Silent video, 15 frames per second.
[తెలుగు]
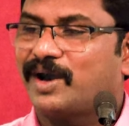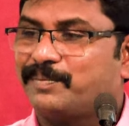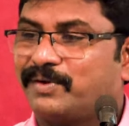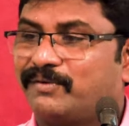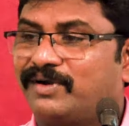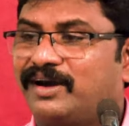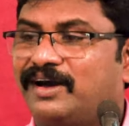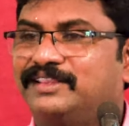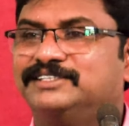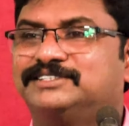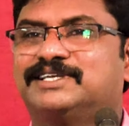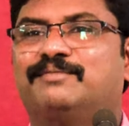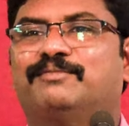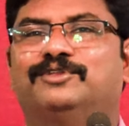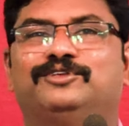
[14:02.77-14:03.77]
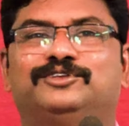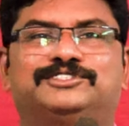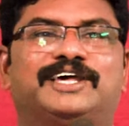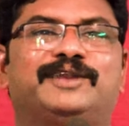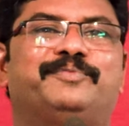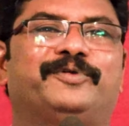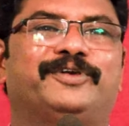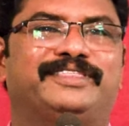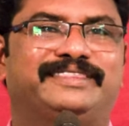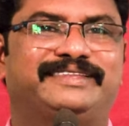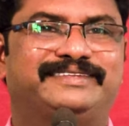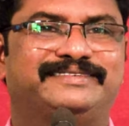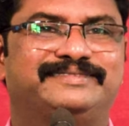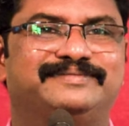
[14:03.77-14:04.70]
అపవాది సంబంధులు సరిపోయింది